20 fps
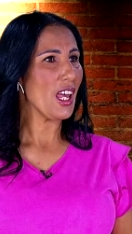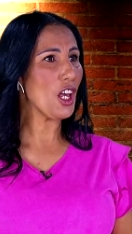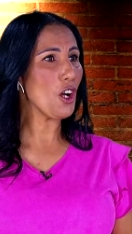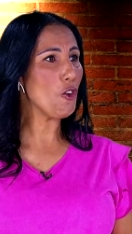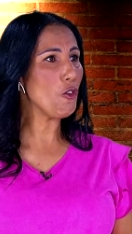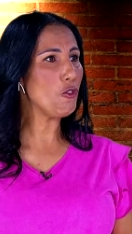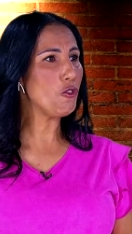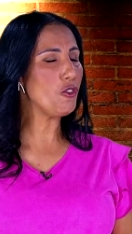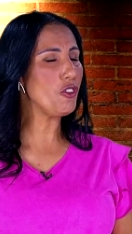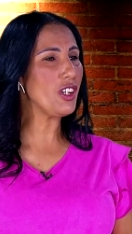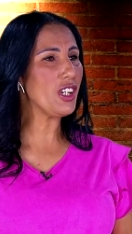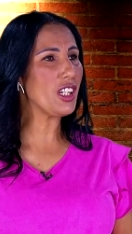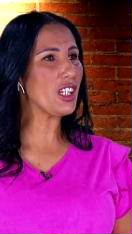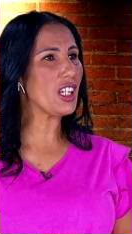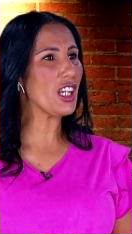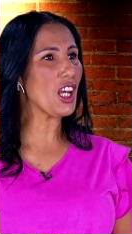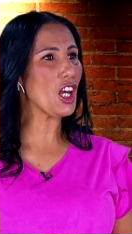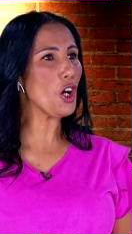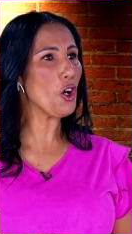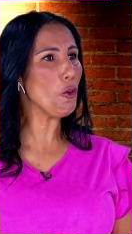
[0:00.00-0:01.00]
Eu vi
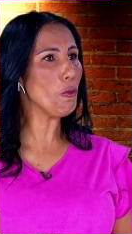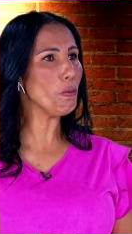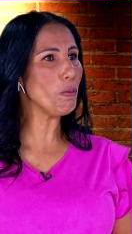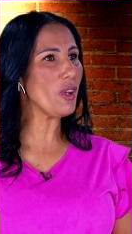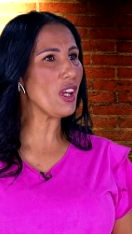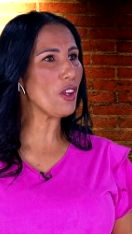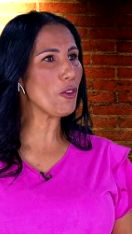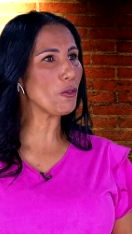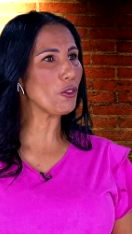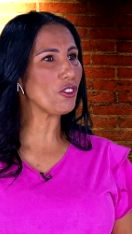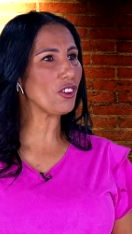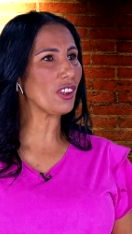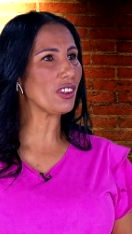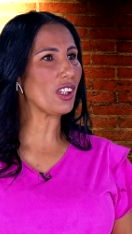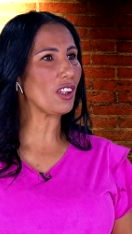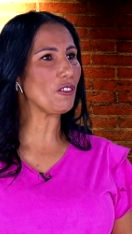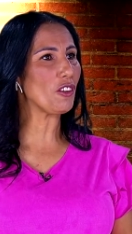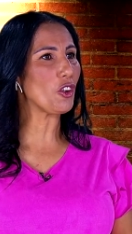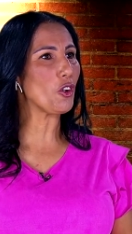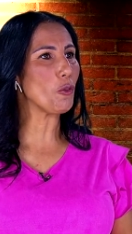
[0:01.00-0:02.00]
que eu mesma já
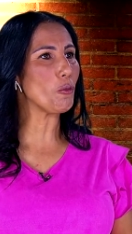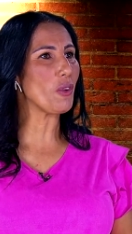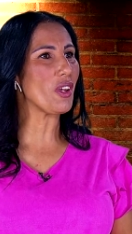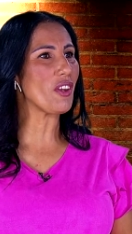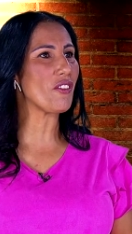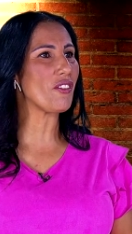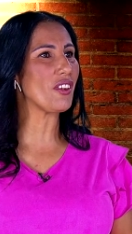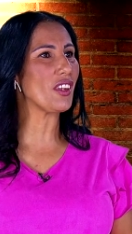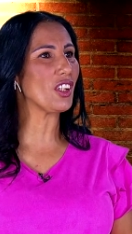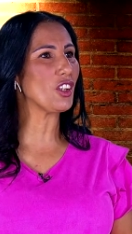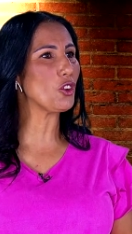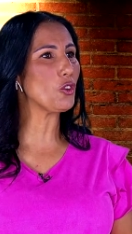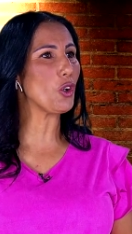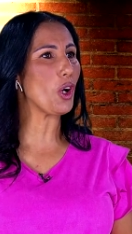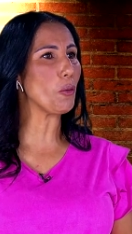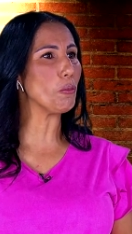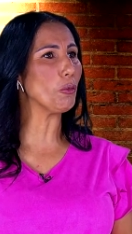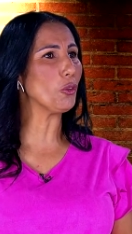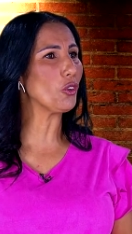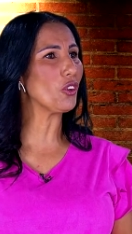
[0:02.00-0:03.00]
estava começando
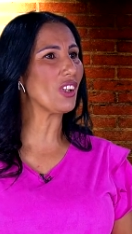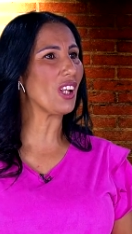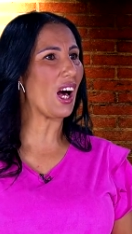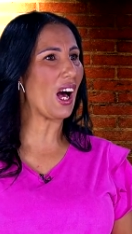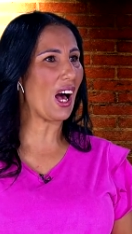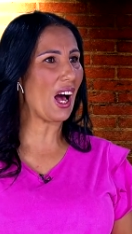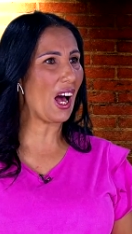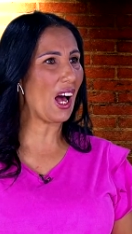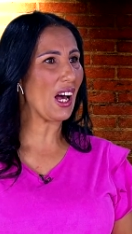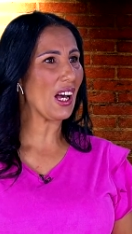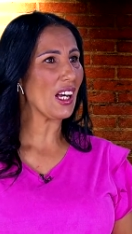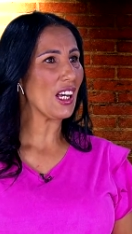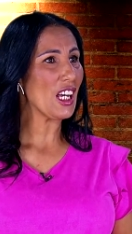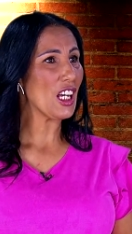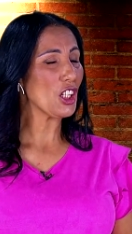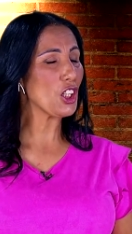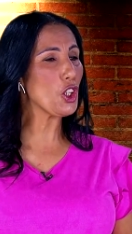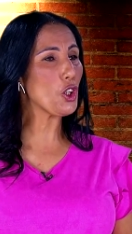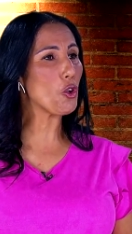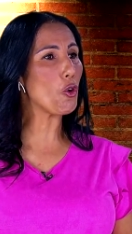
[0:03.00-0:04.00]
a mudar,
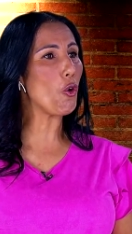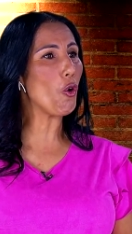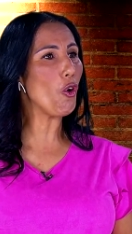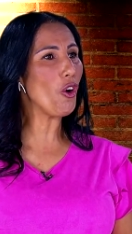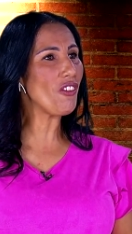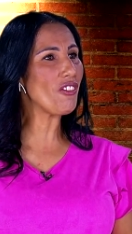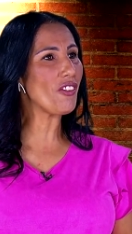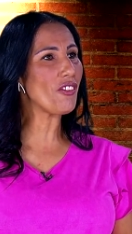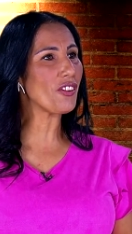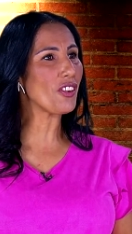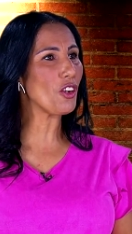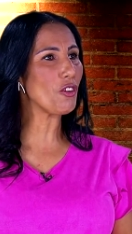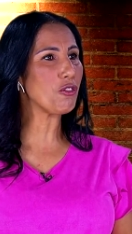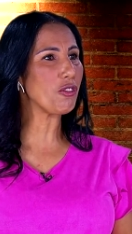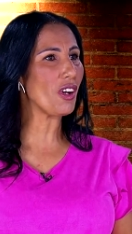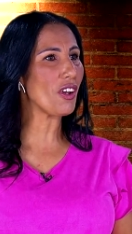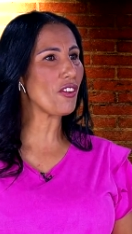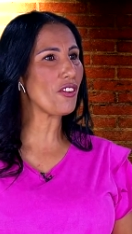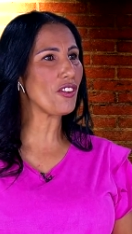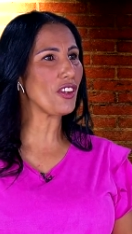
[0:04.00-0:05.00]
que coisas que eu
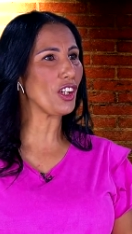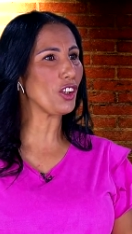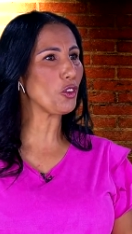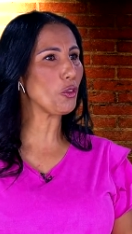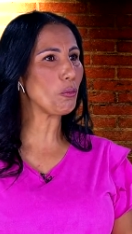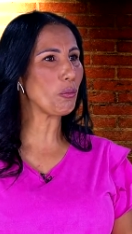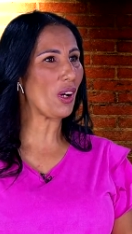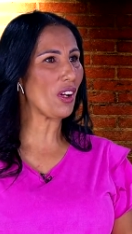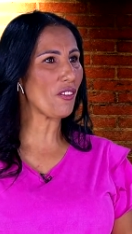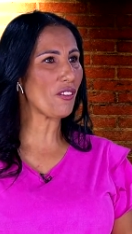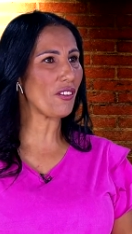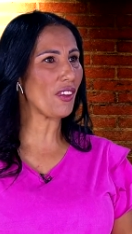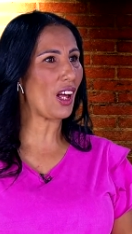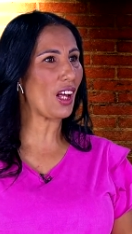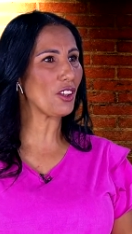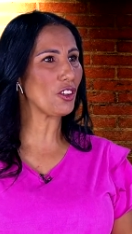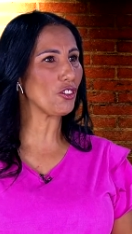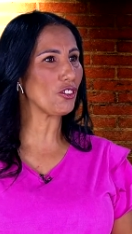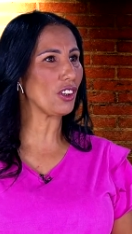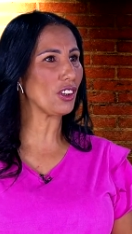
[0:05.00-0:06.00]
fazia no
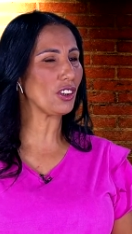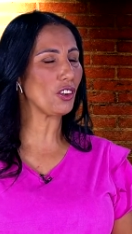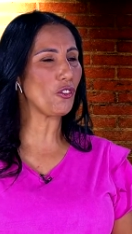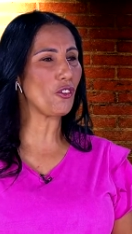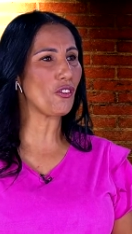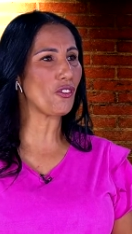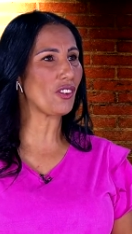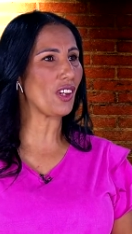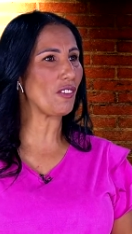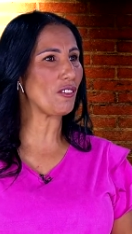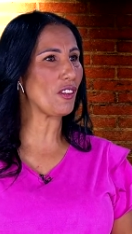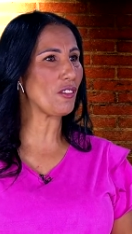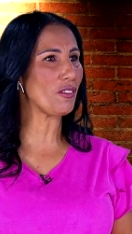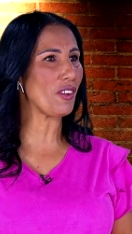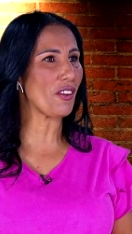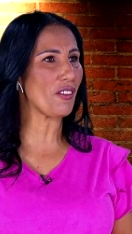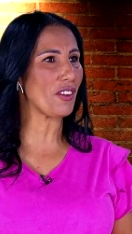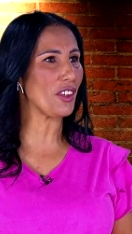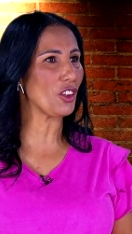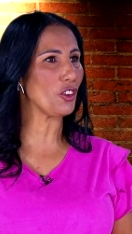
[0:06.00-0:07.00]
passado eu já não estava
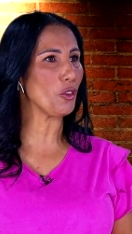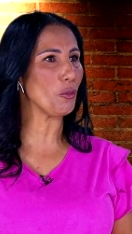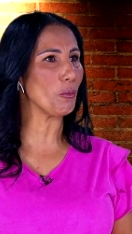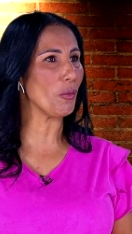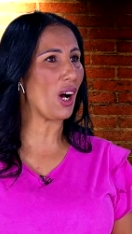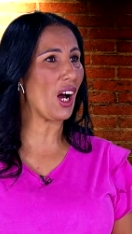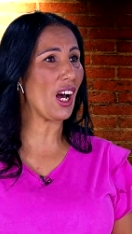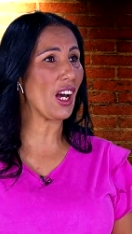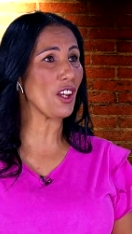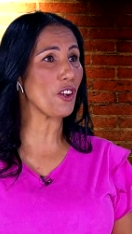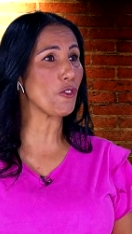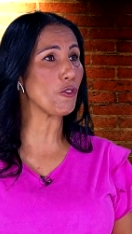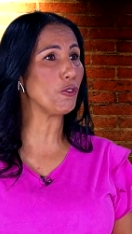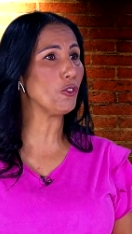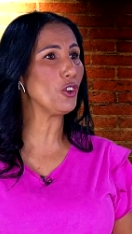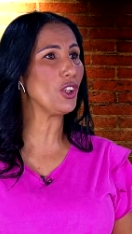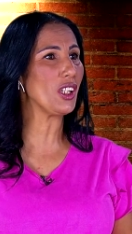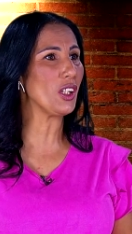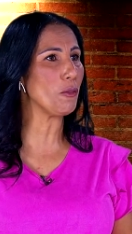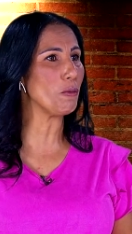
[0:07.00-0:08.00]
fazendo mais,
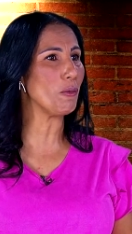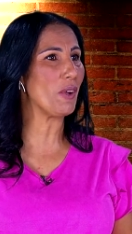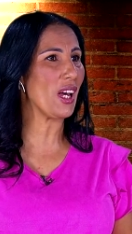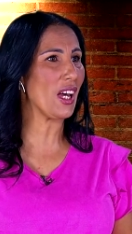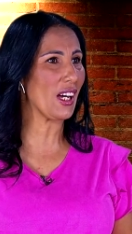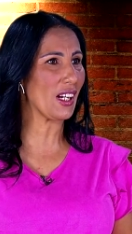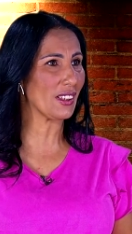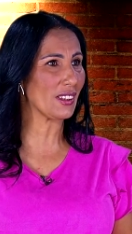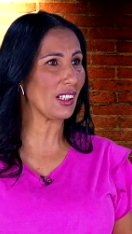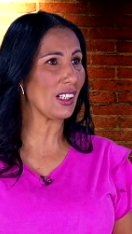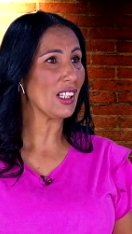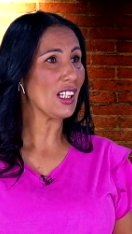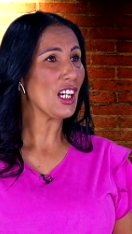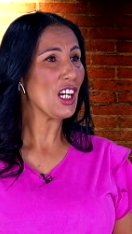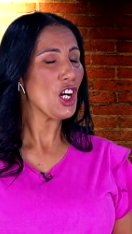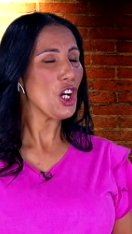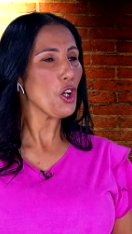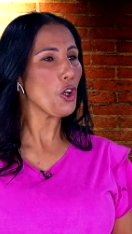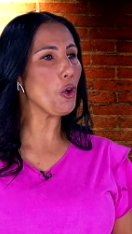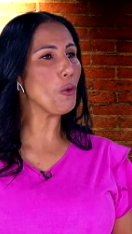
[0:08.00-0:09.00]
fui liberta.
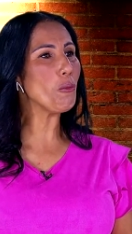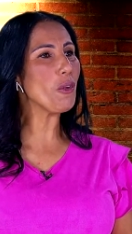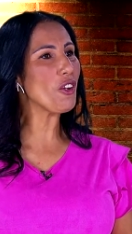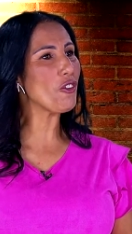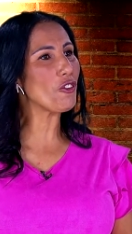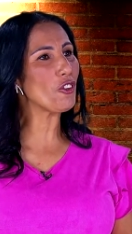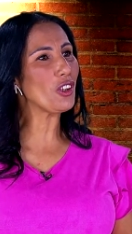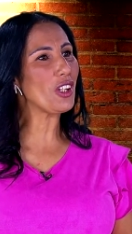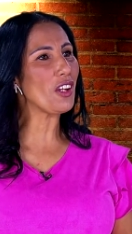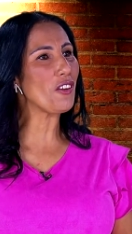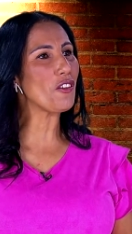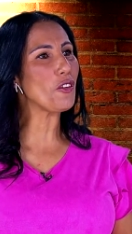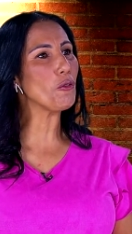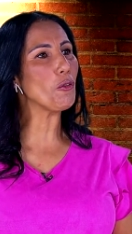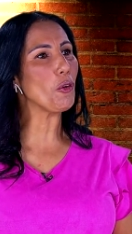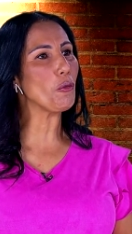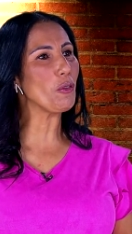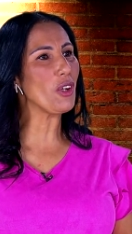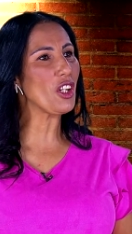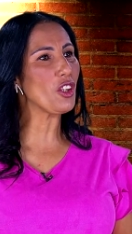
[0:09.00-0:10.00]
Começou nesse
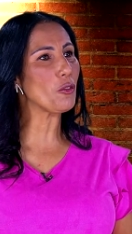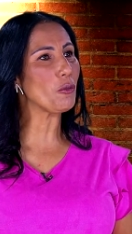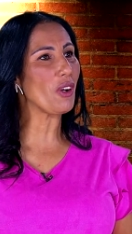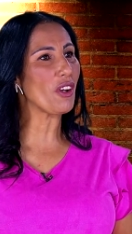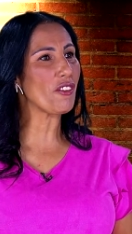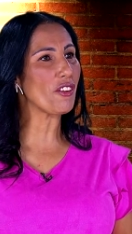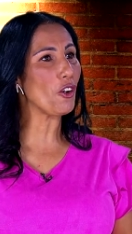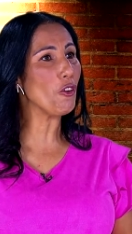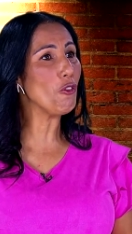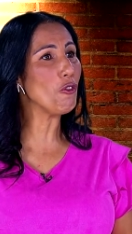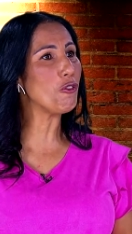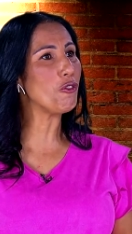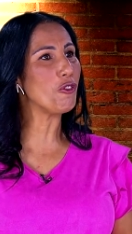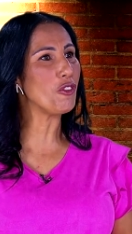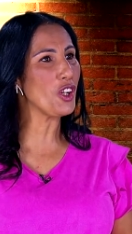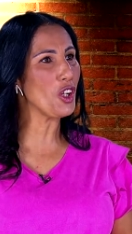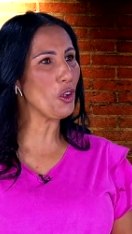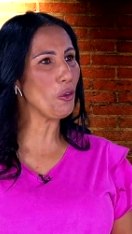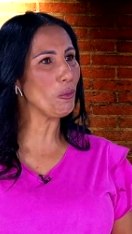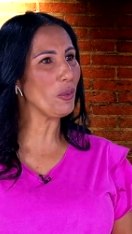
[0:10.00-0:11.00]
momento passar um
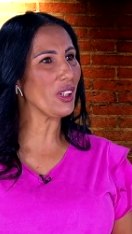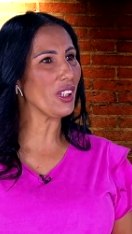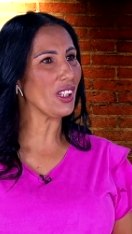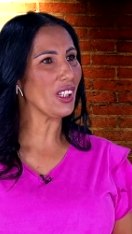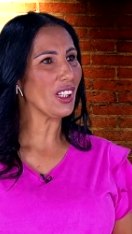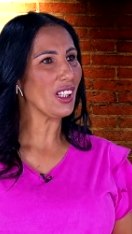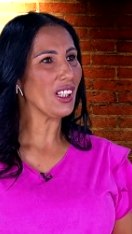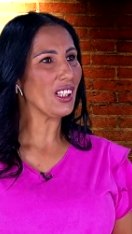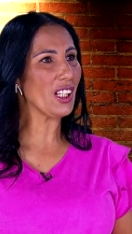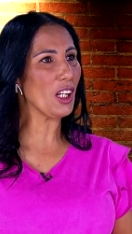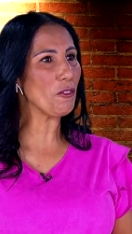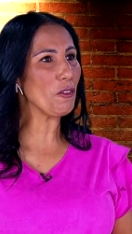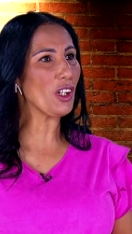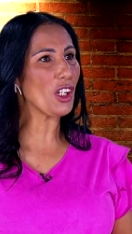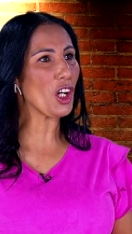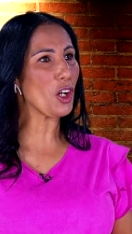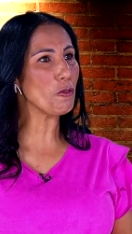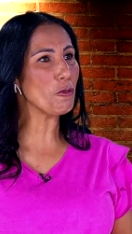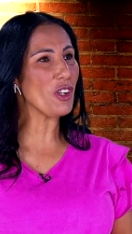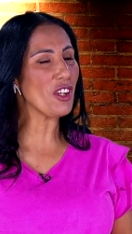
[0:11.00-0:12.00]
filme na minha
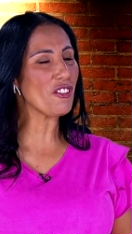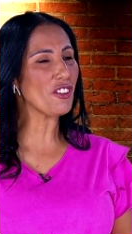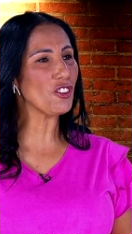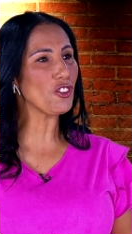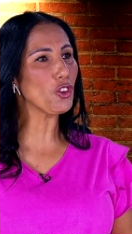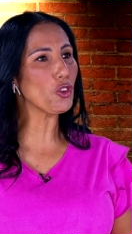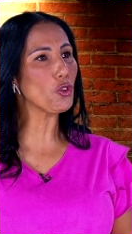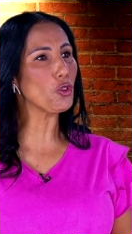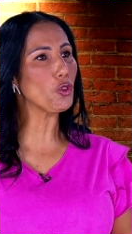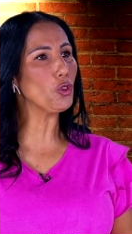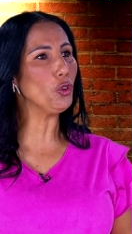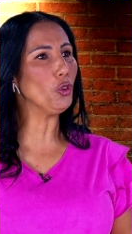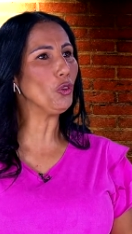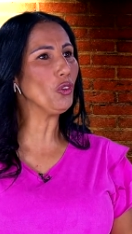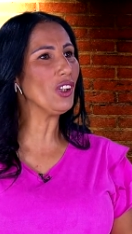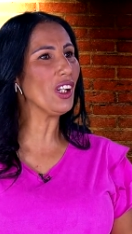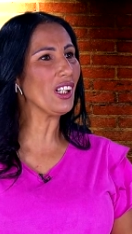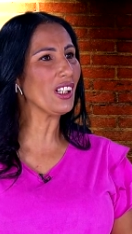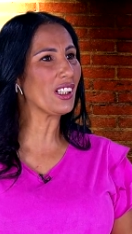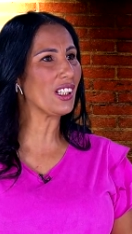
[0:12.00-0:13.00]
cabeça de
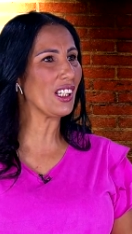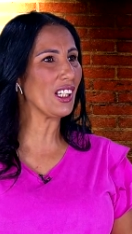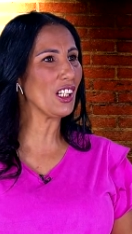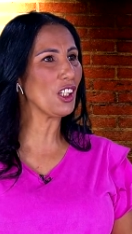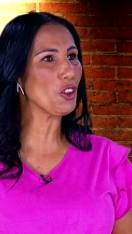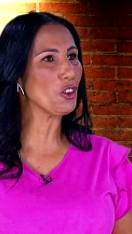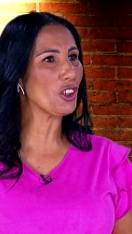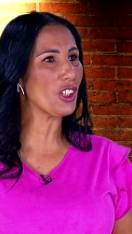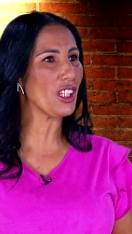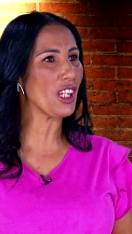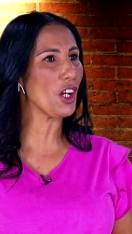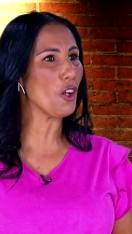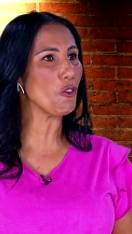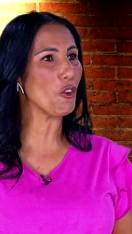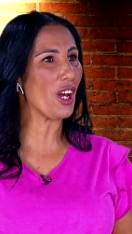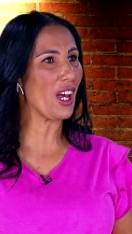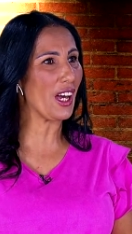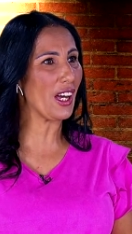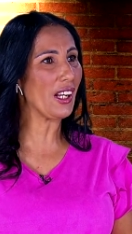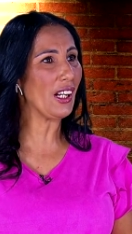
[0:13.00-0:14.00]
tudo aquilo que eu
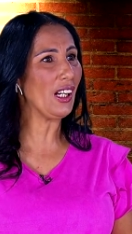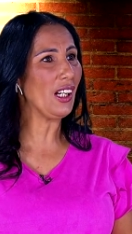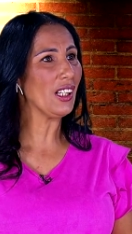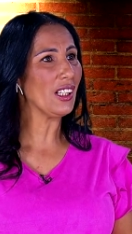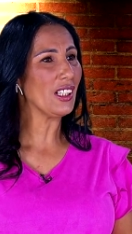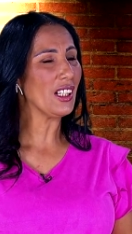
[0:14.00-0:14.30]
era,